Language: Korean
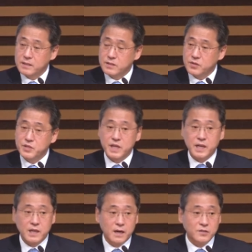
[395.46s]
전쟁에
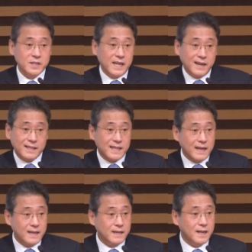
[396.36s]
나가서 나라가
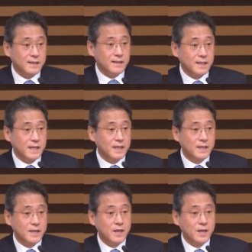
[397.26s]
난리가 났는데